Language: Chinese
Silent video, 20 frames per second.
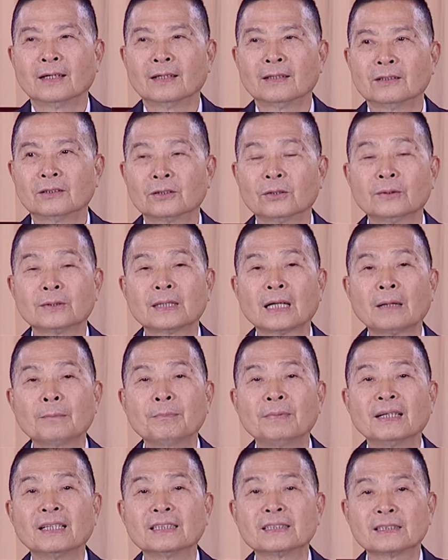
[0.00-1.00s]
所以他
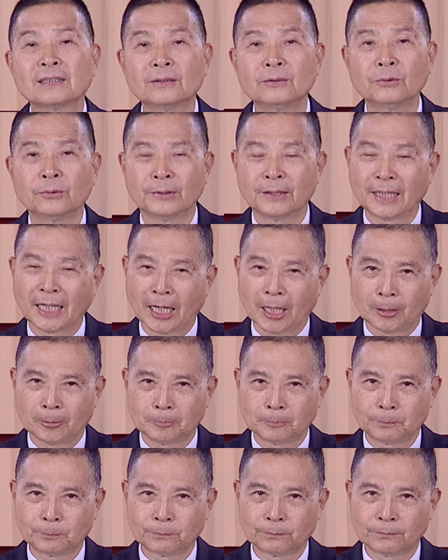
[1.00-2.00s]
名声很好。
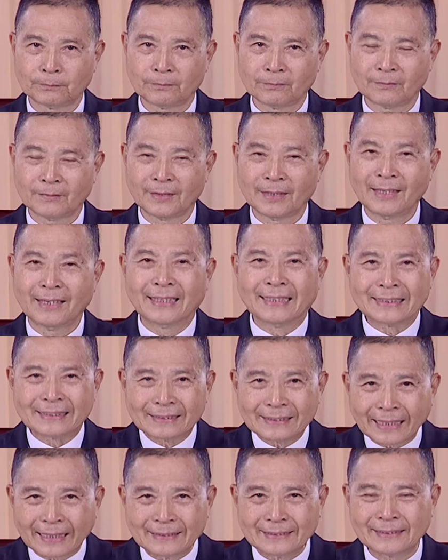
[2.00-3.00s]

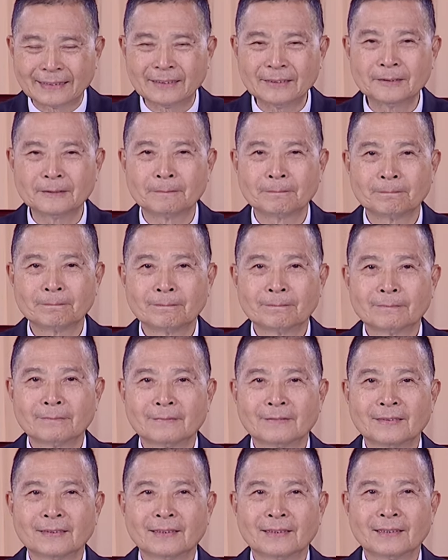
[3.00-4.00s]
但是，
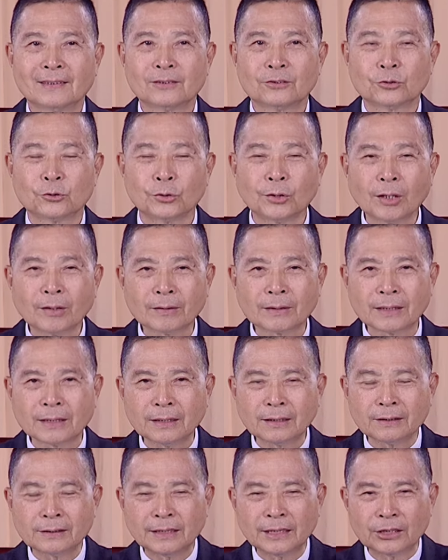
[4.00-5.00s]
只要
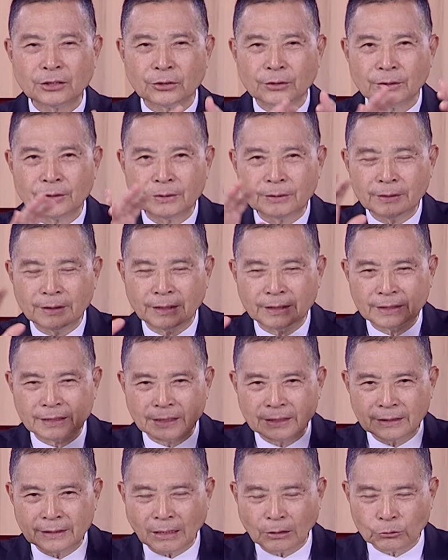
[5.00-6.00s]
各地人已
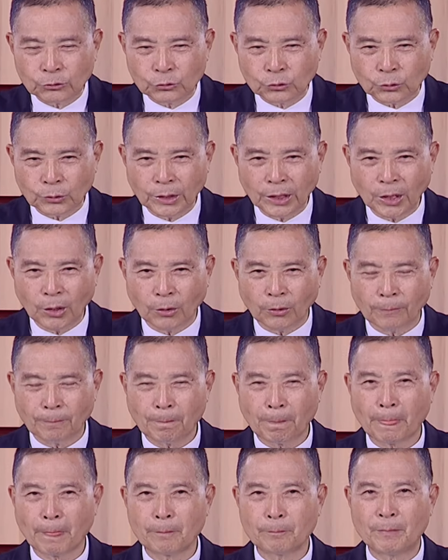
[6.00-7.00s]
经到最后
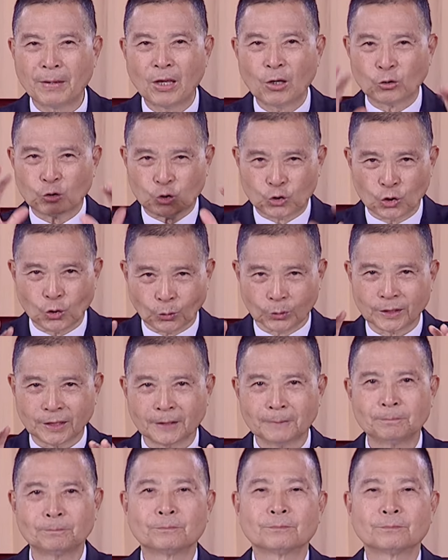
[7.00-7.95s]
没有救的，